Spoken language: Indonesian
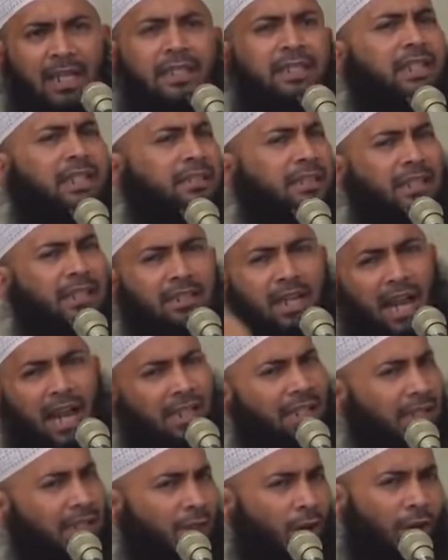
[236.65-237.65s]

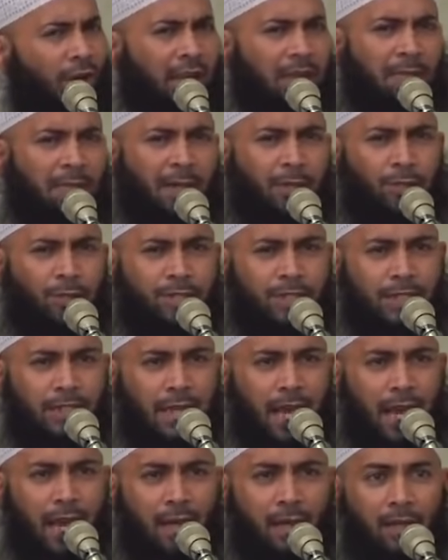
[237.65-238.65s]
ditinggalkan oleh
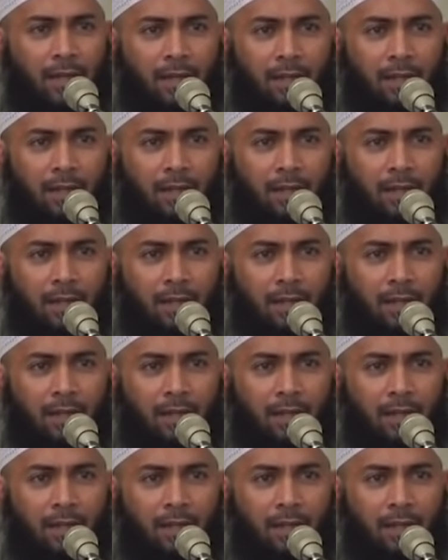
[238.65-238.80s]
manusia.